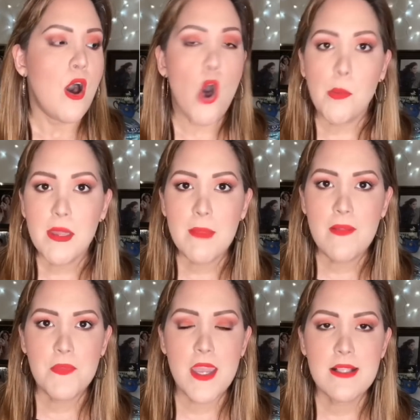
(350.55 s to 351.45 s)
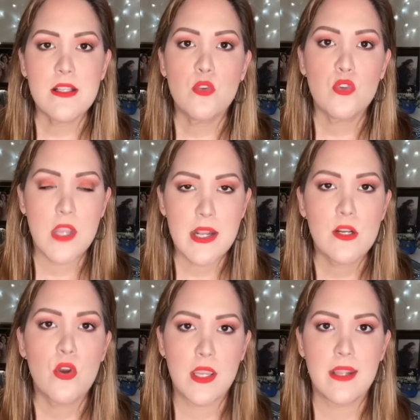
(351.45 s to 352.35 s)
Obviamente si tú tienes
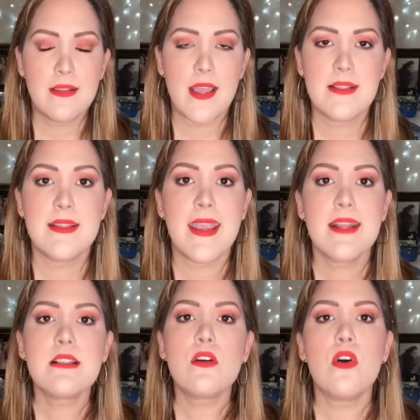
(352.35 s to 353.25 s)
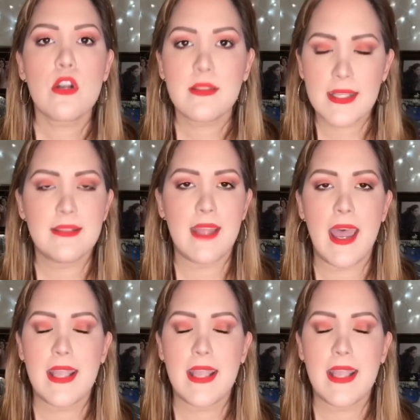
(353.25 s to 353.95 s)
lonjitas y eres gordita,